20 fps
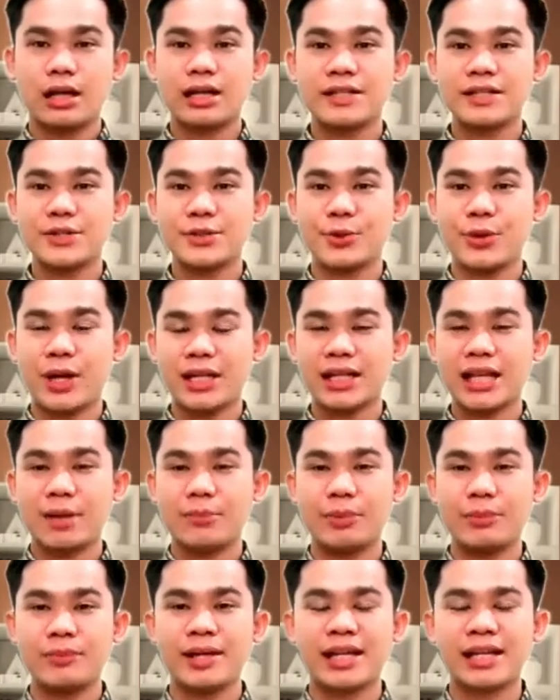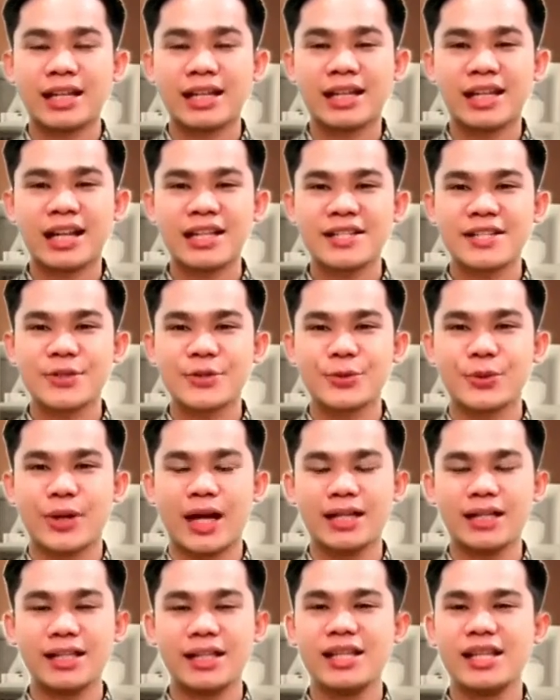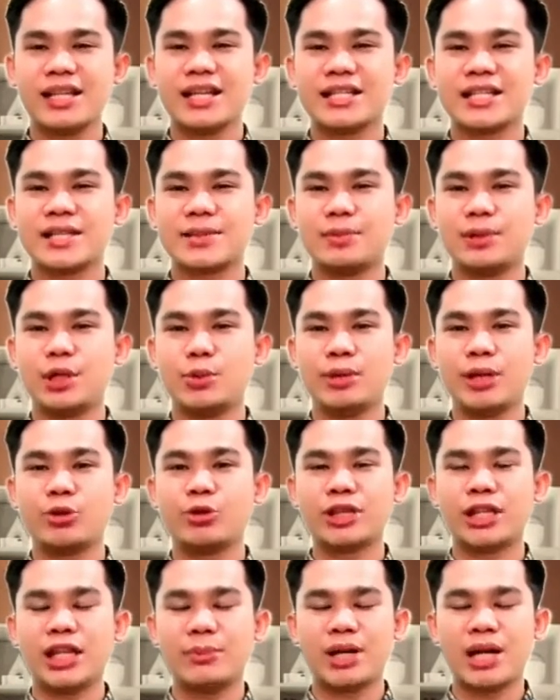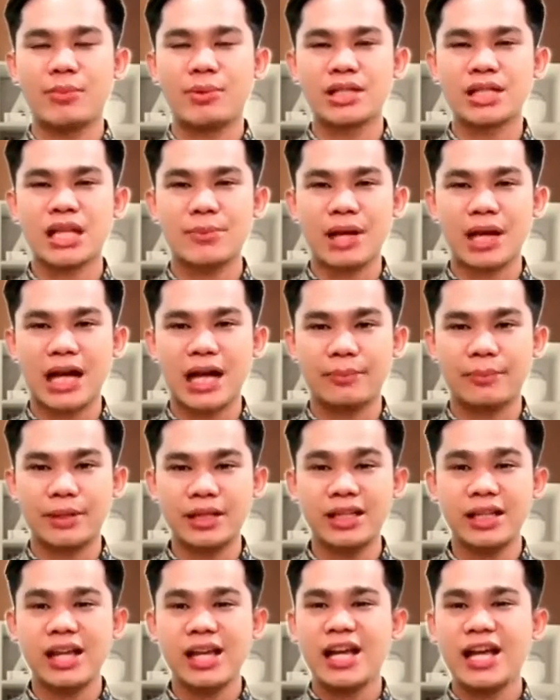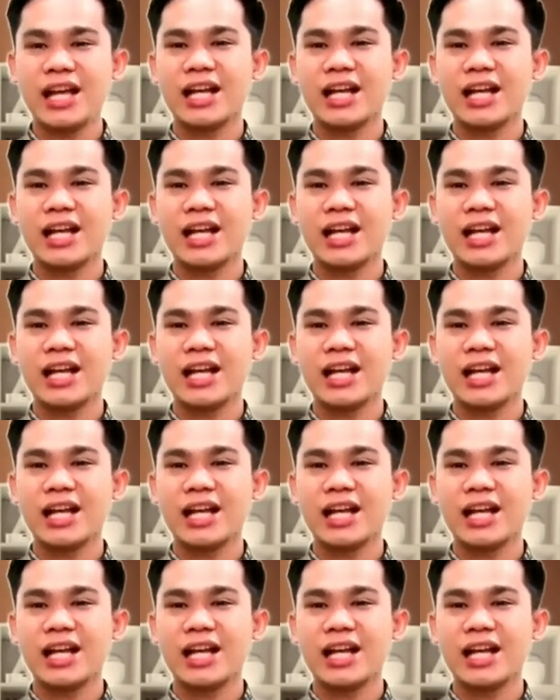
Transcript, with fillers: Kekasih Tuhan, kami mengingatkan kekasih Tuhan, sebelum mengikuti ibadah bersama kami,